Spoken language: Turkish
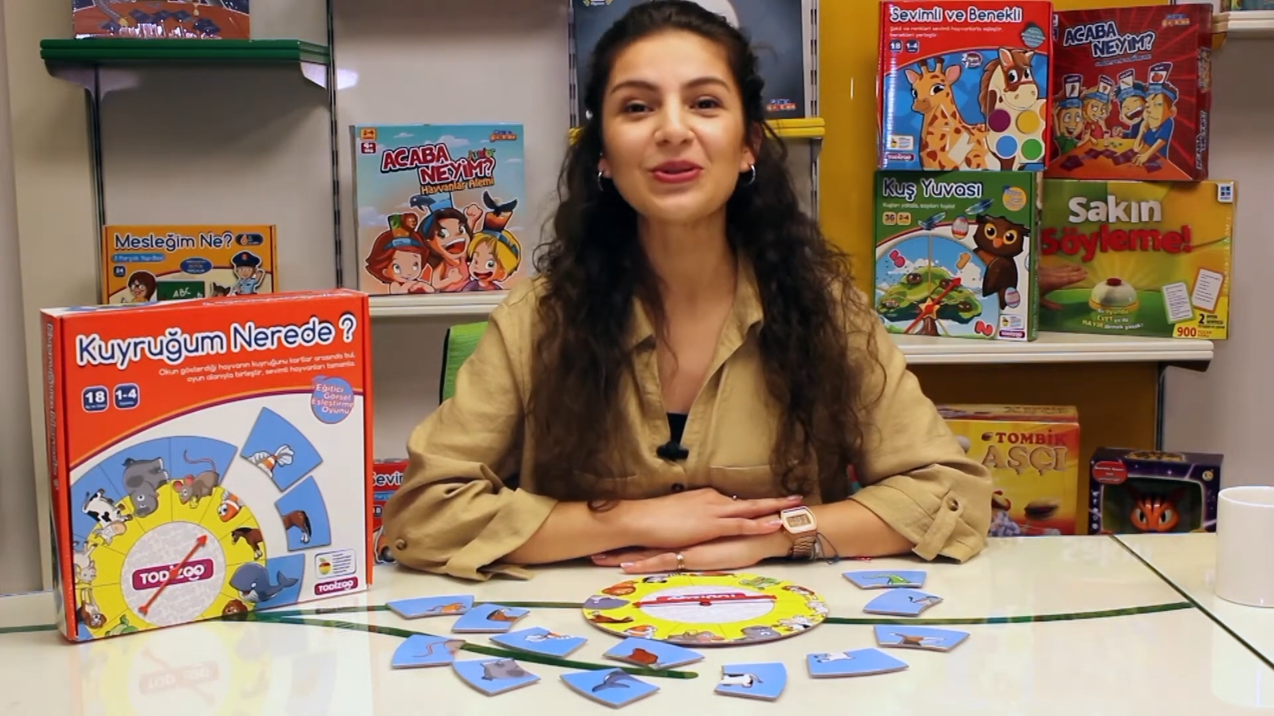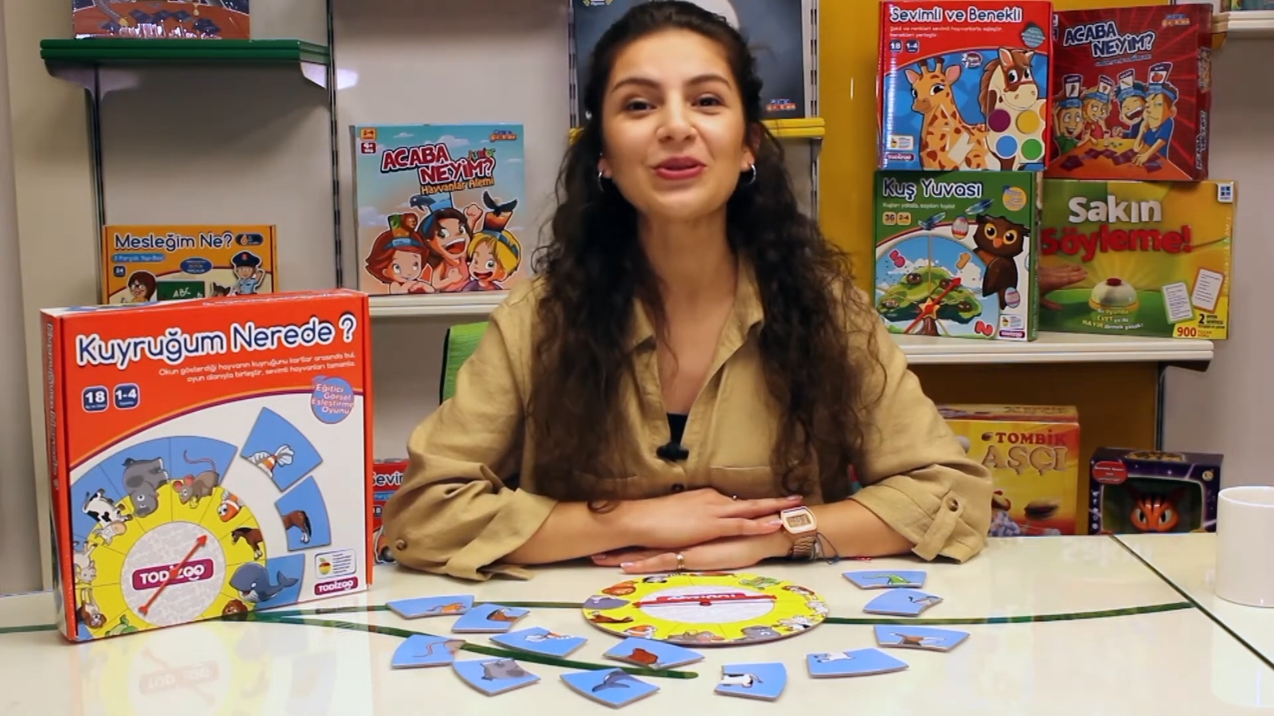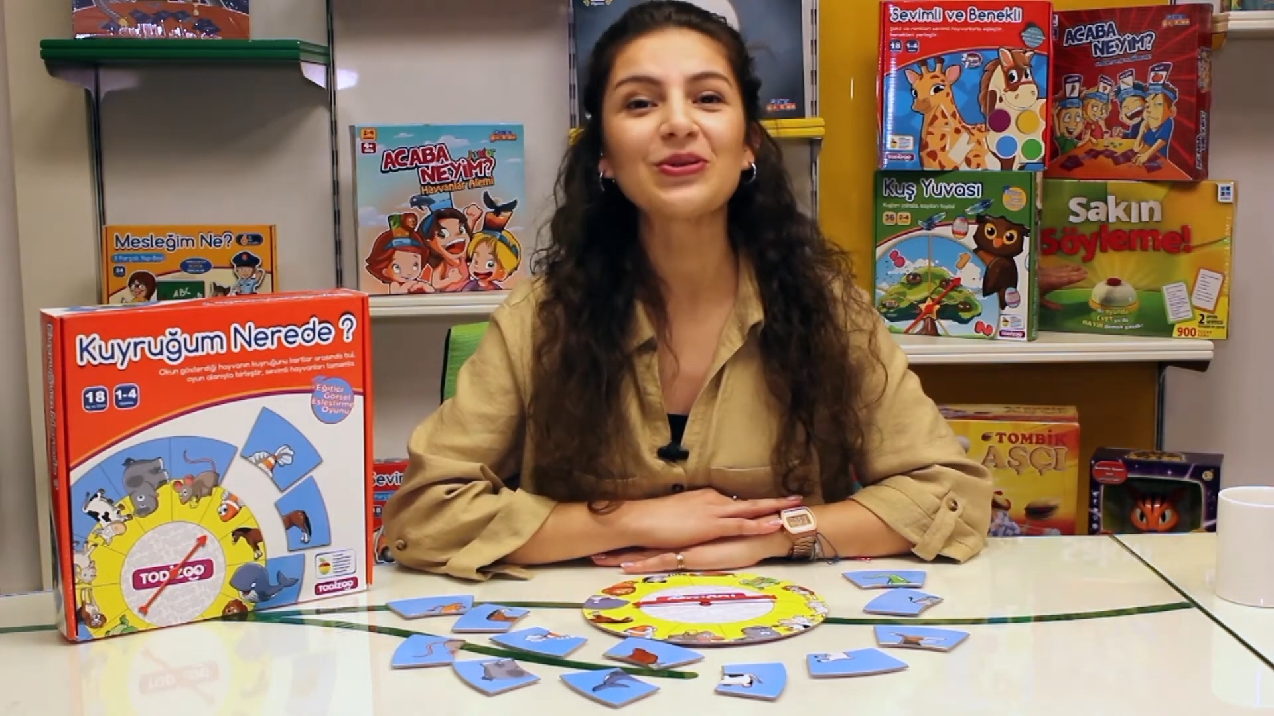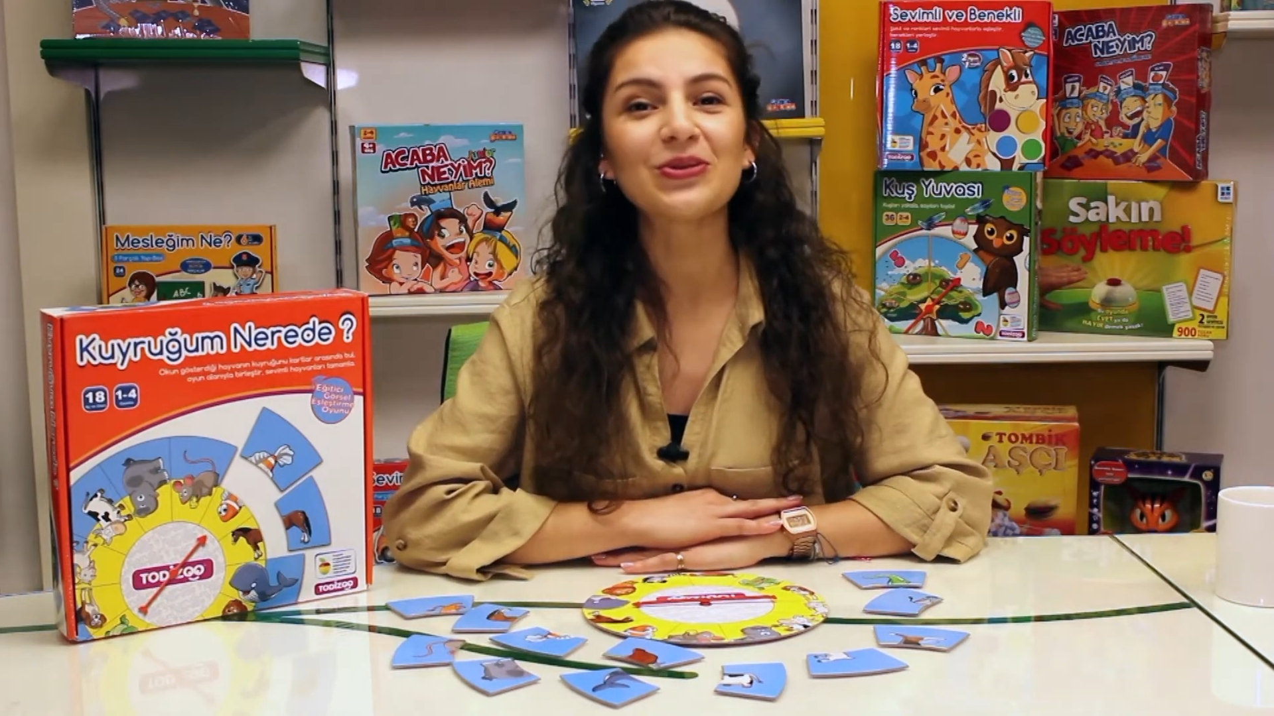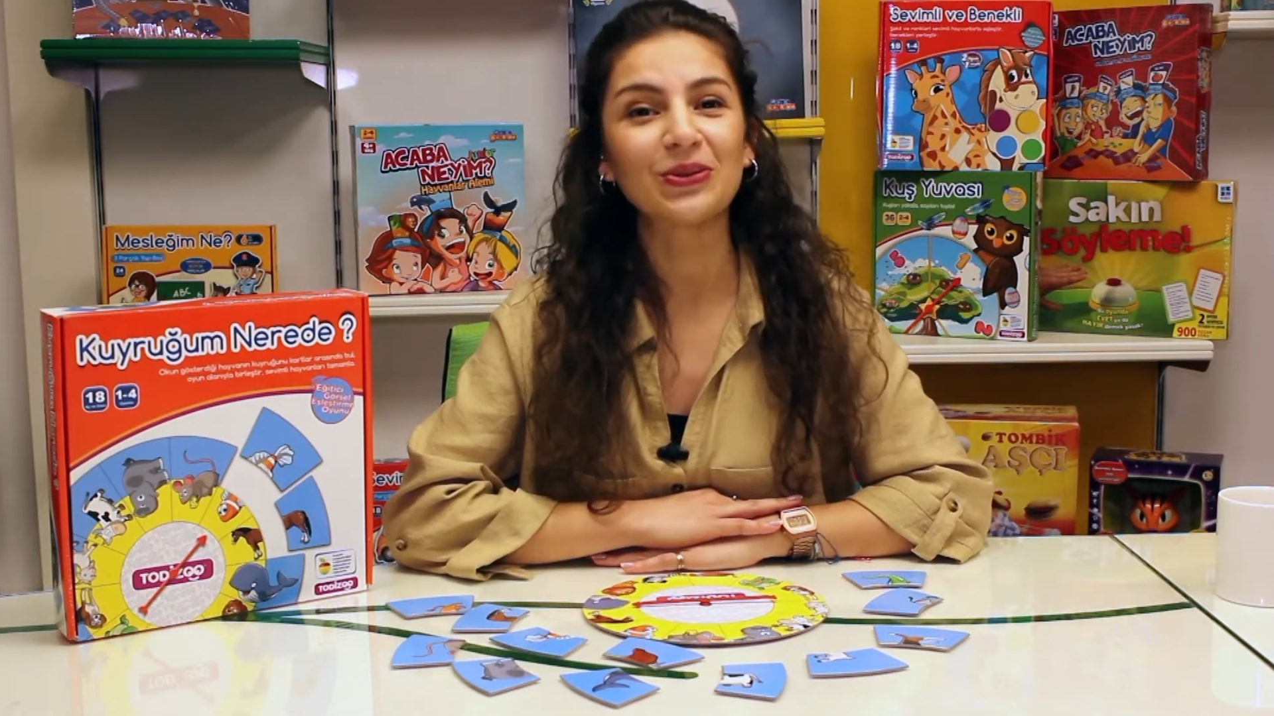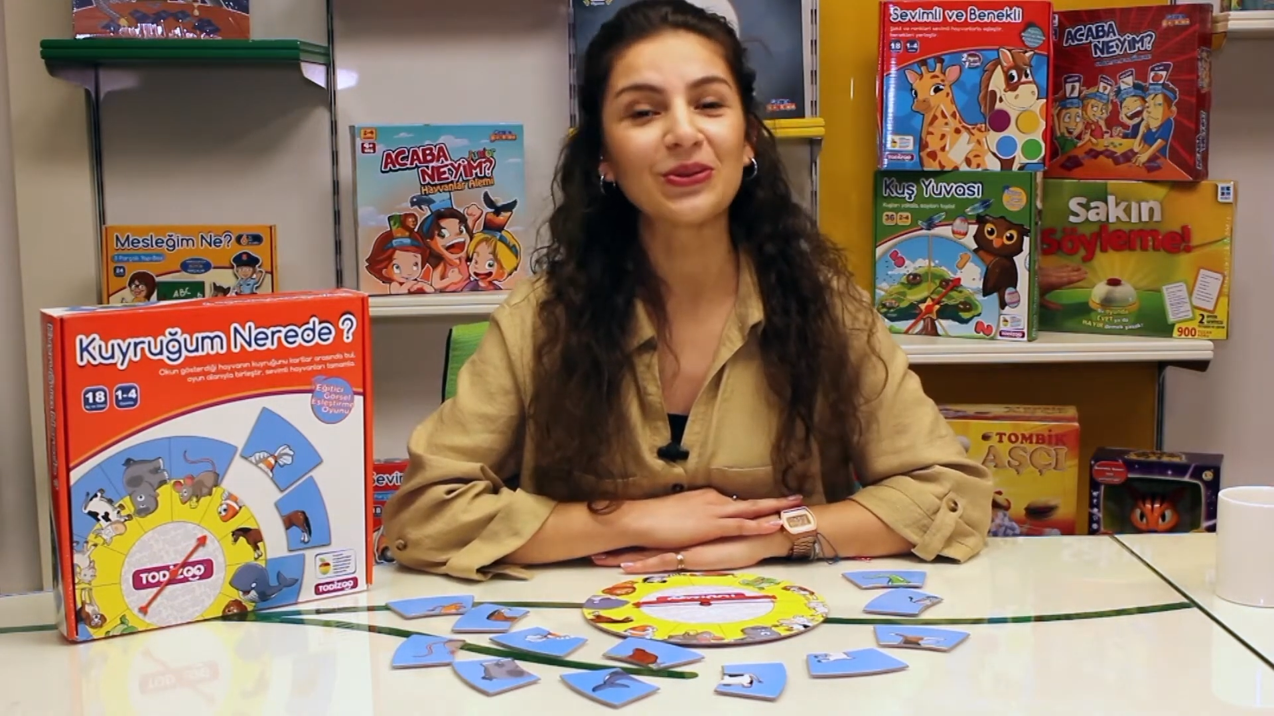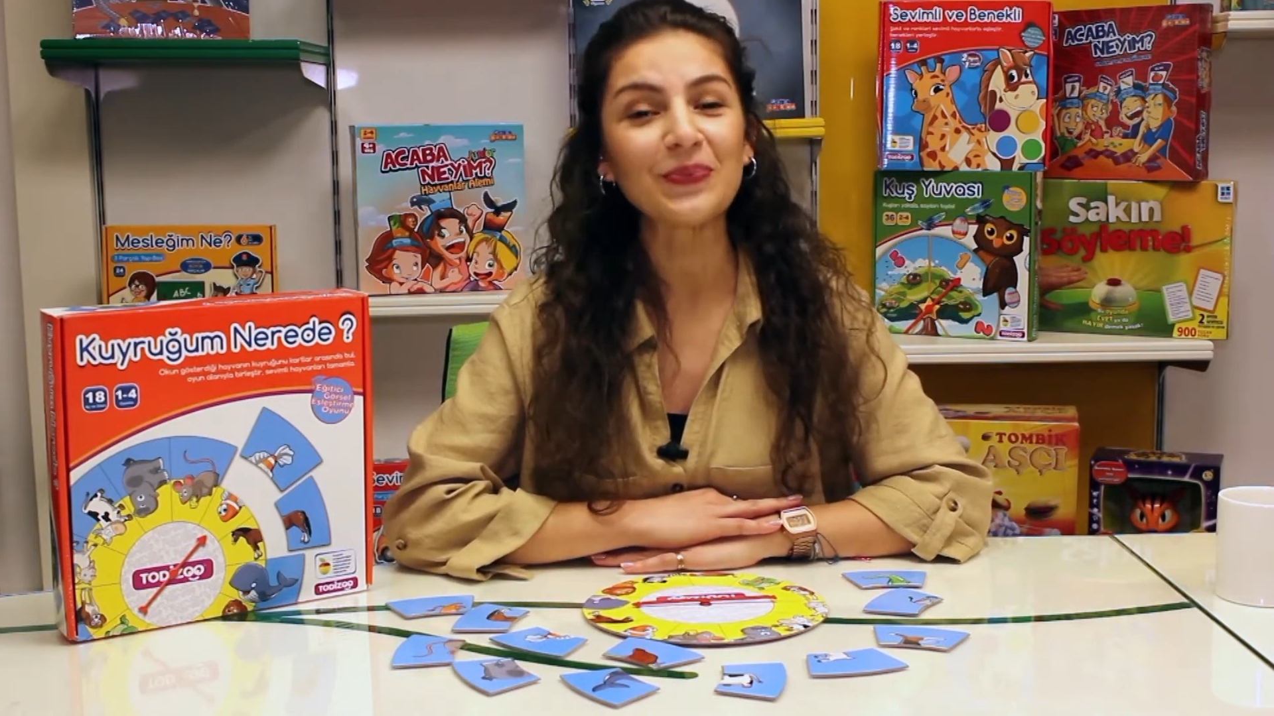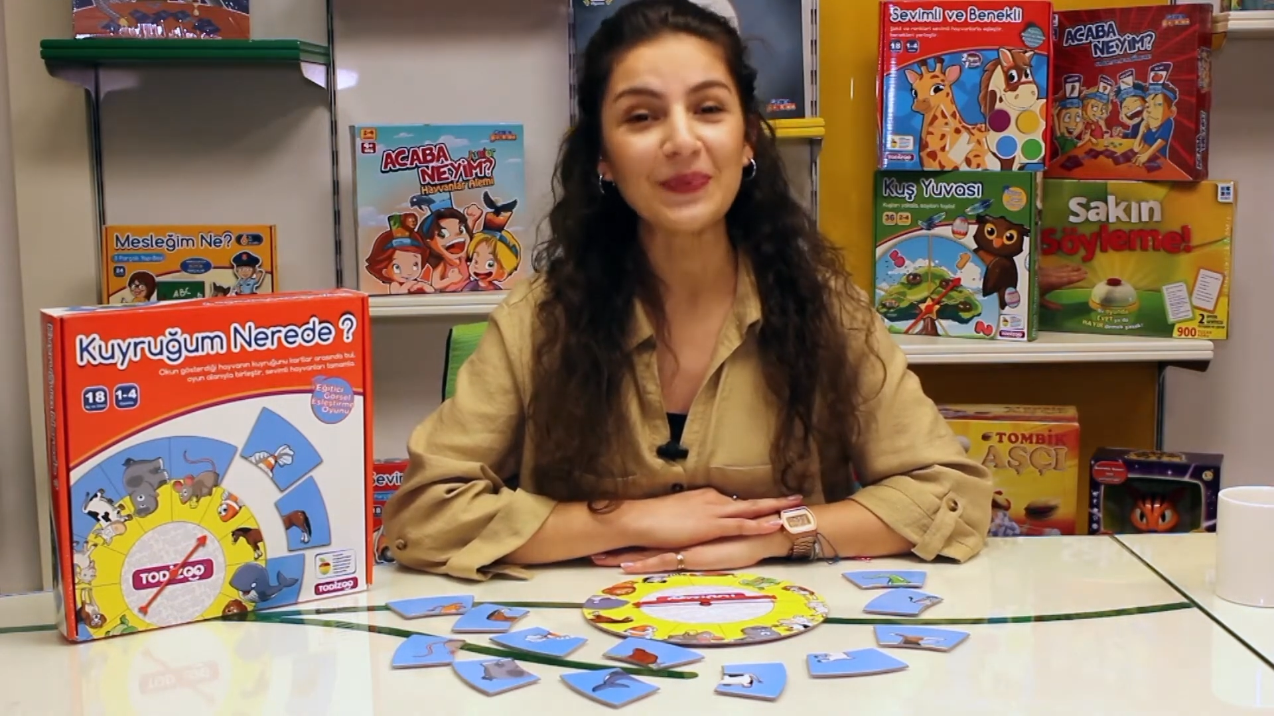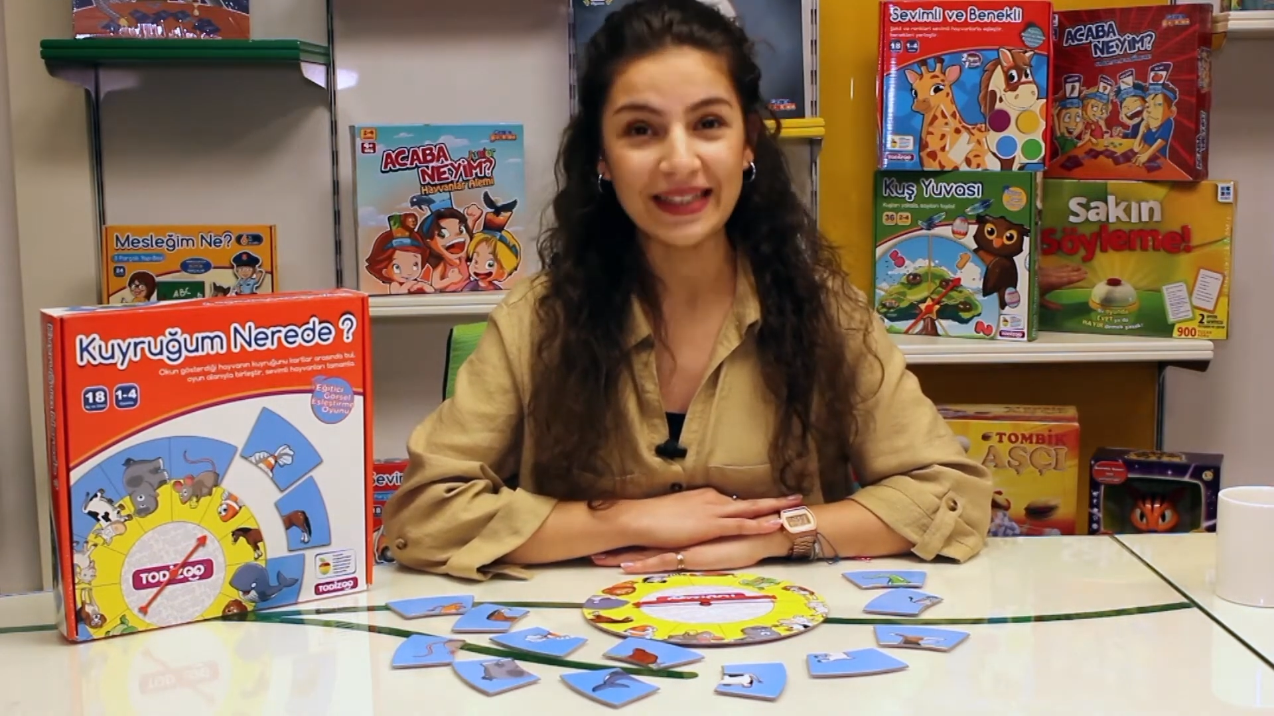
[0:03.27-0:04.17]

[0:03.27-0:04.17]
Todizu'nun